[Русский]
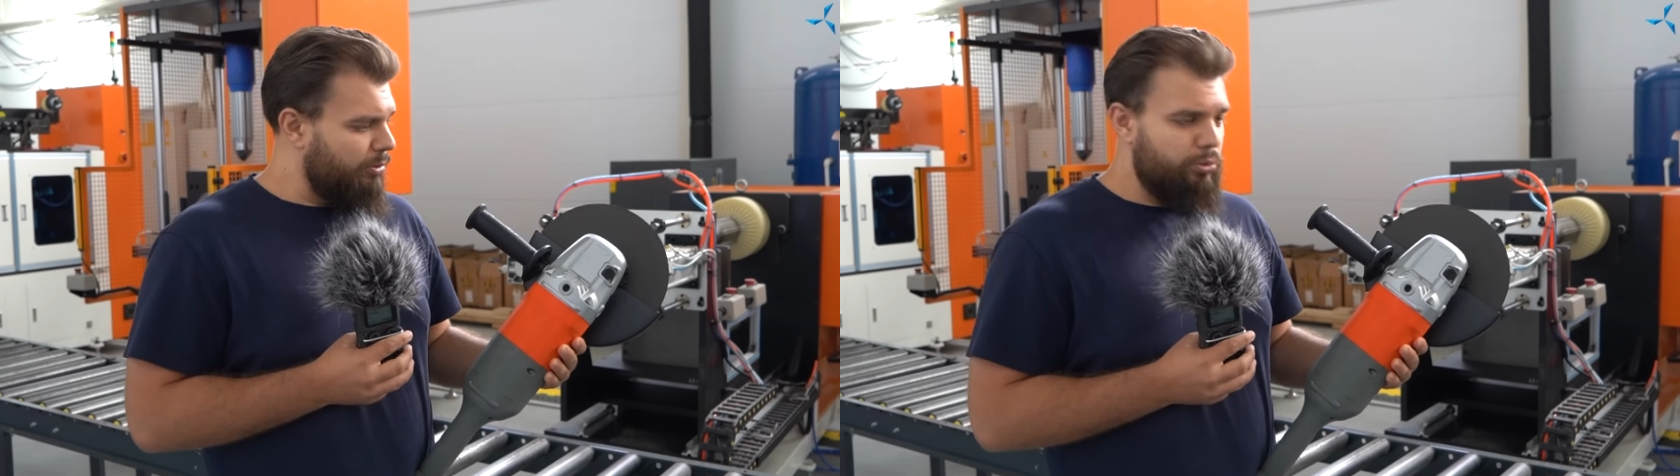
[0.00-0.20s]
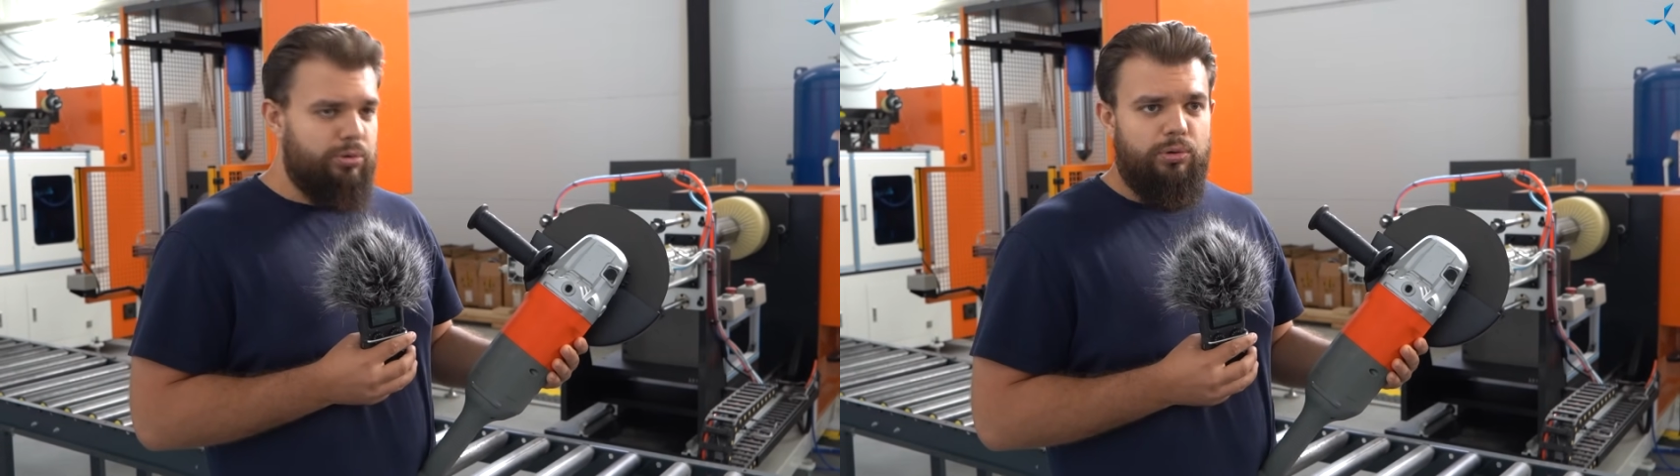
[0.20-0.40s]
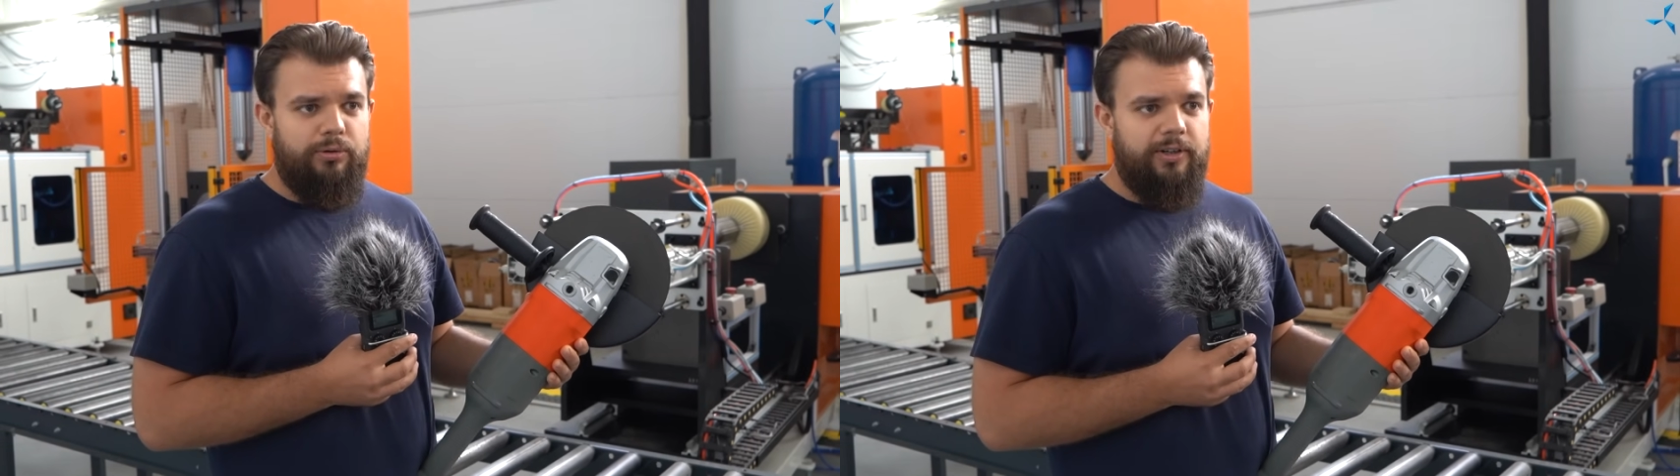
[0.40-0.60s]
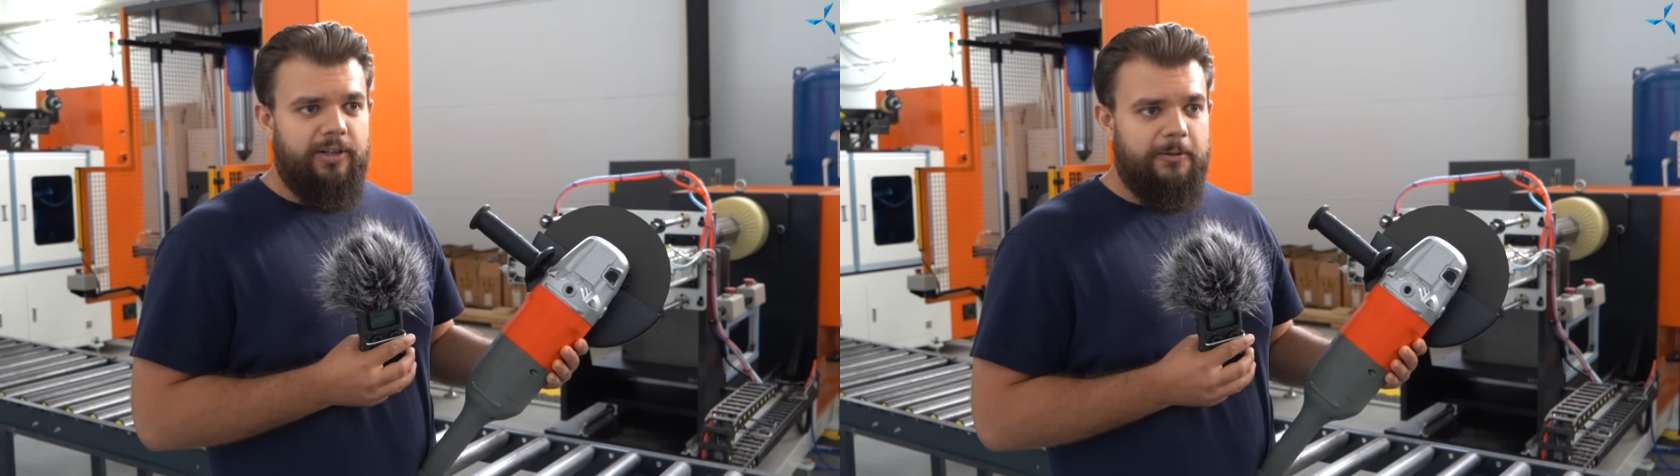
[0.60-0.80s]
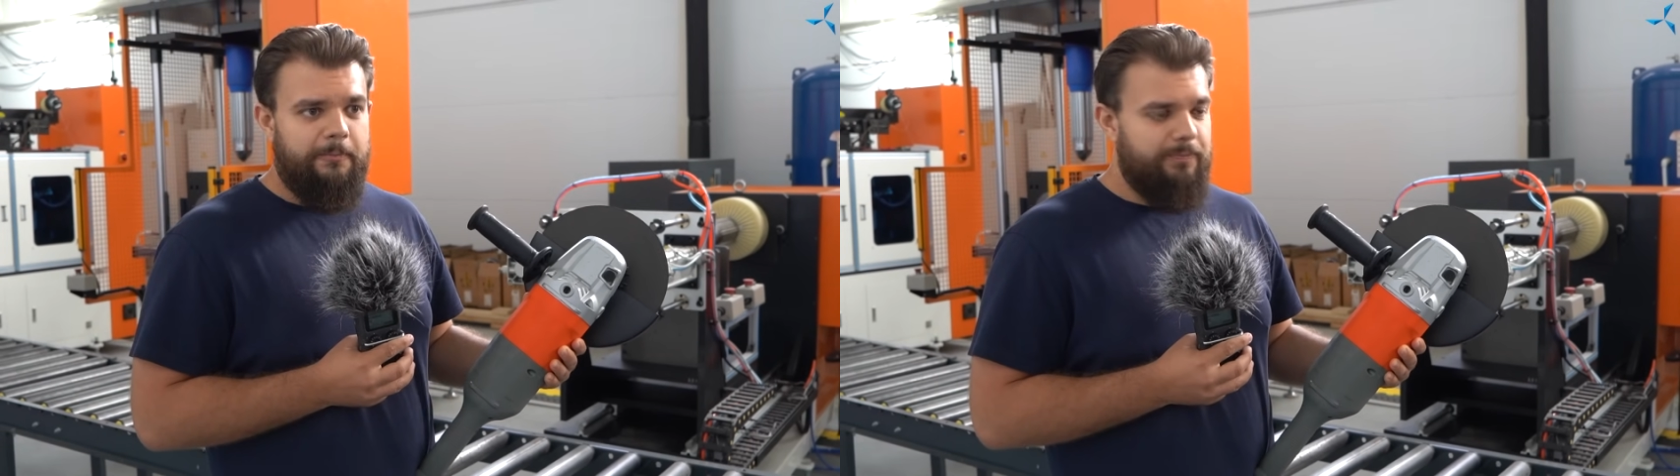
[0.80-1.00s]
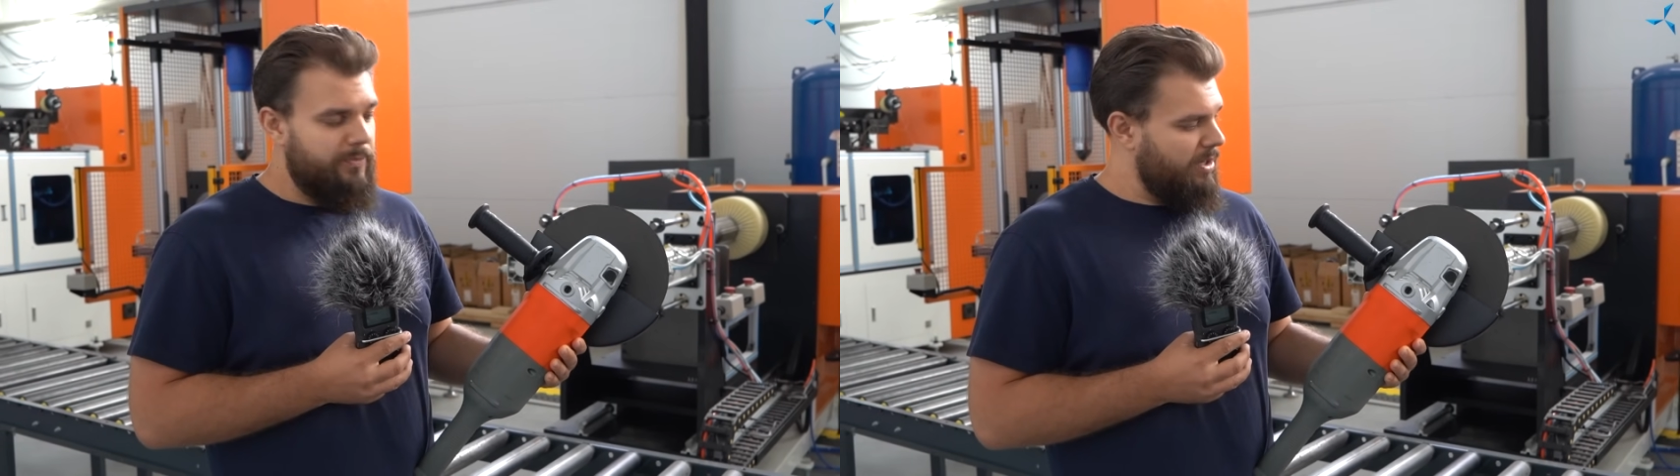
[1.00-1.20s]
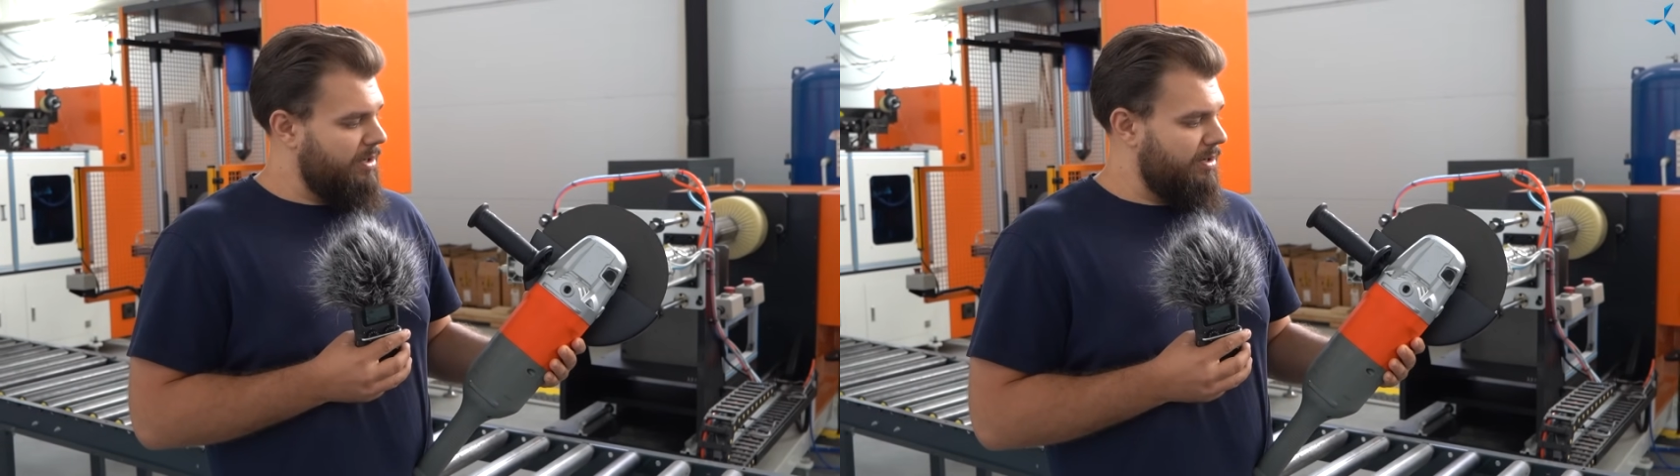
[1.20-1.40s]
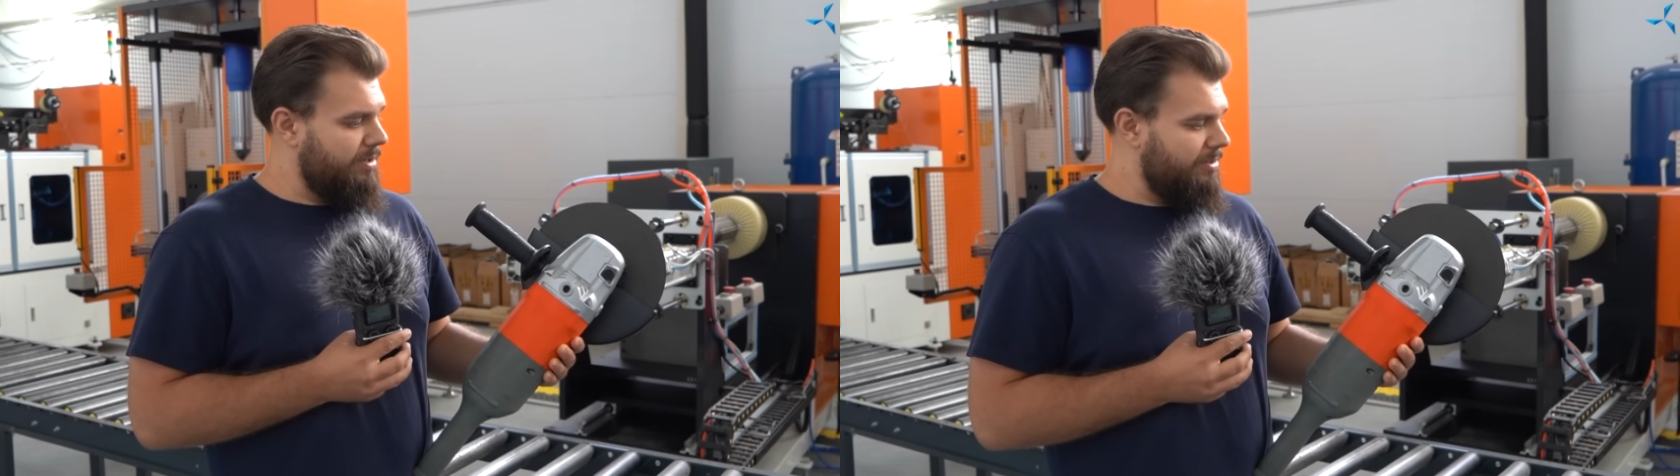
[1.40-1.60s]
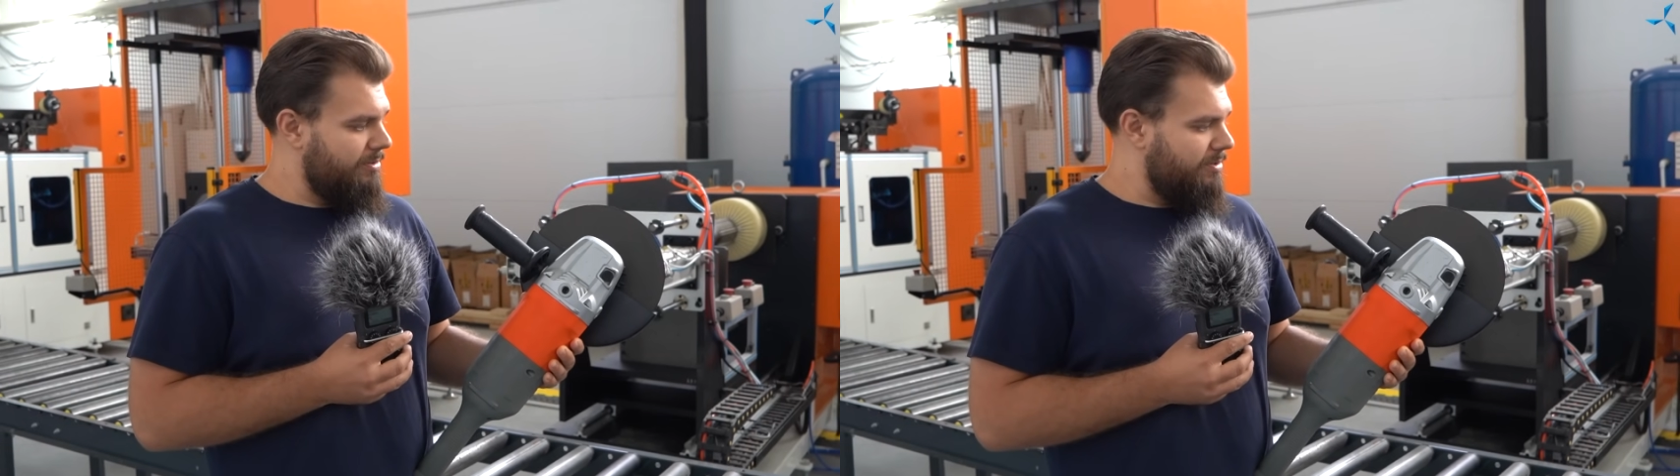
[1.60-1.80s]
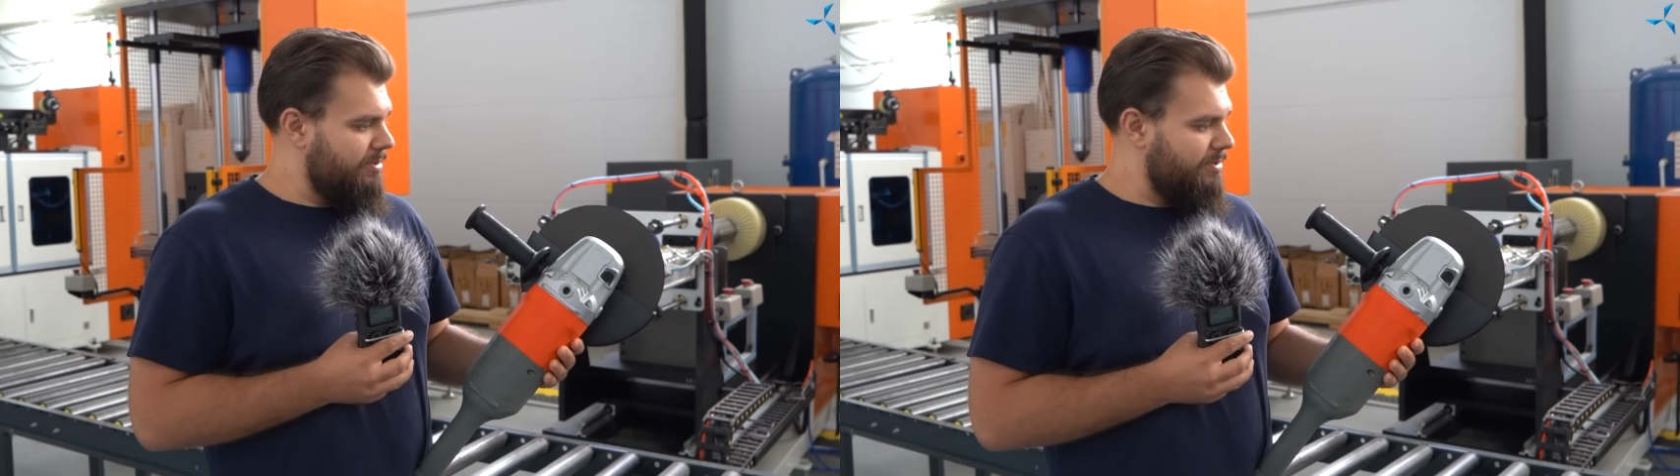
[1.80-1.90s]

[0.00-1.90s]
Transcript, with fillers: условиях а,